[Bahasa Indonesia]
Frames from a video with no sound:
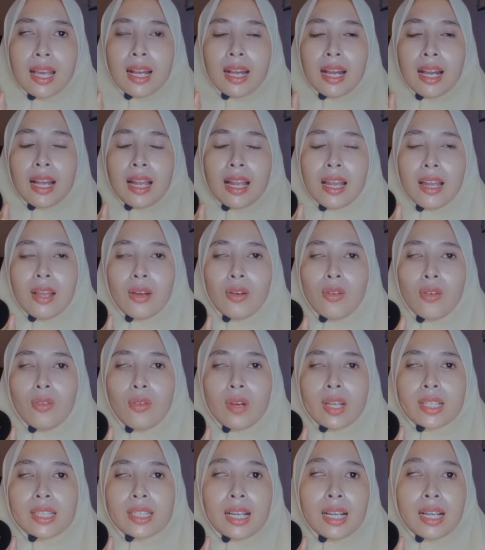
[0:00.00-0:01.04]
kalau
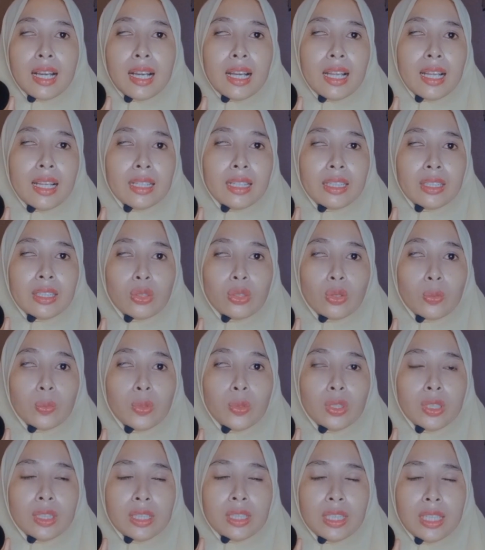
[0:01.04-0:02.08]
wajah kalian itu
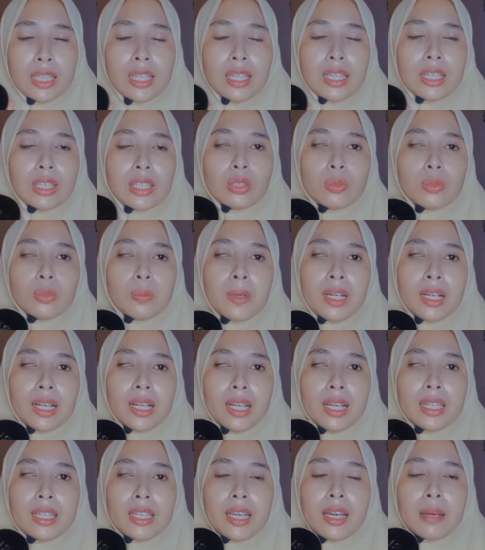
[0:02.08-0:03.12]
putih itu
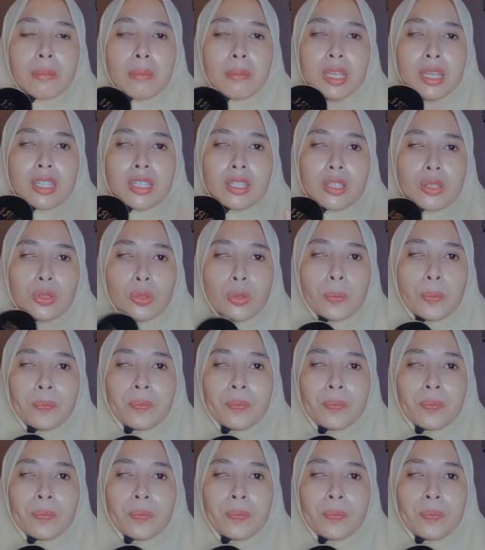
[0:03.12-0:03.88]
pakai yang medium